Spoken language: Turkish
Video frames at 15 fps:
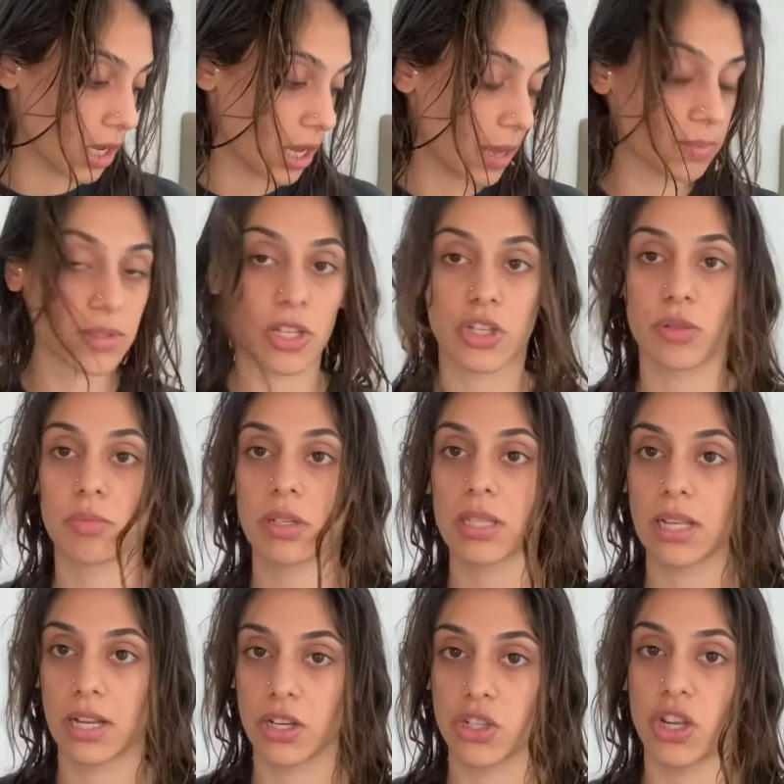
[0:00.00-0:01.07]
hem saçımı
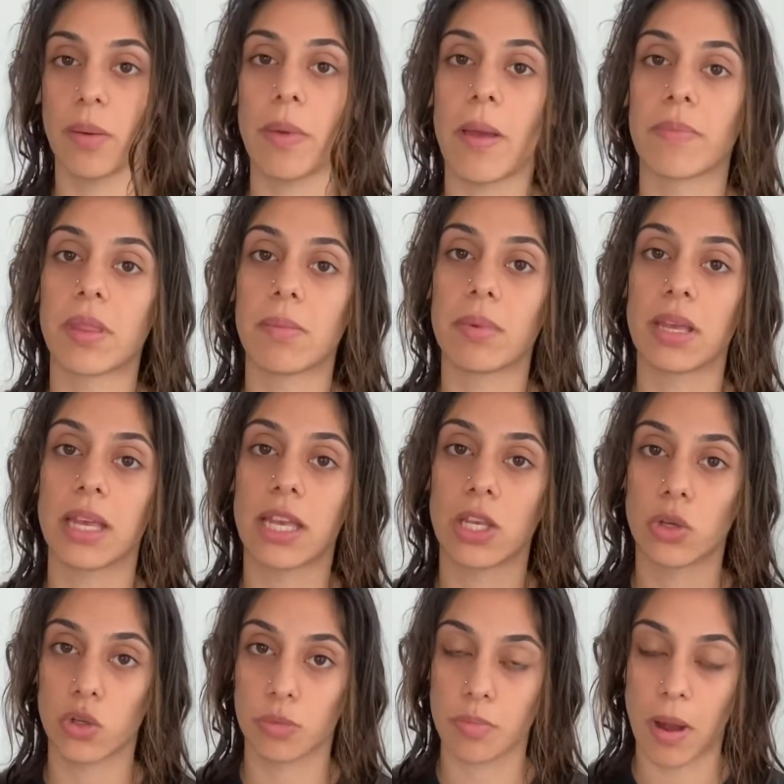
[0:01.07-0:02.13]
tarayacağım hem de
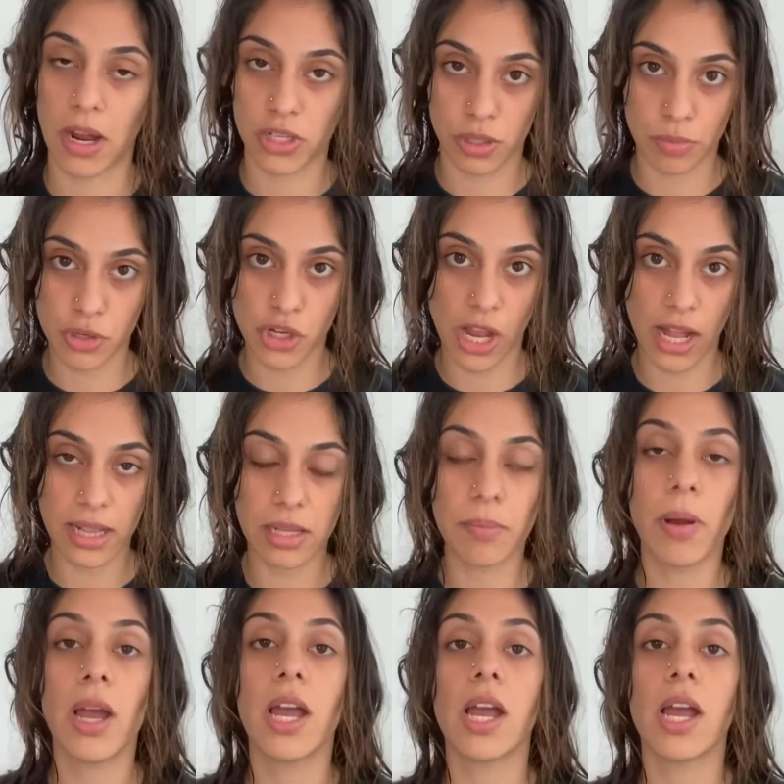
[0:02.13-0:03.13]
2-3 e, parça bir şey aldım.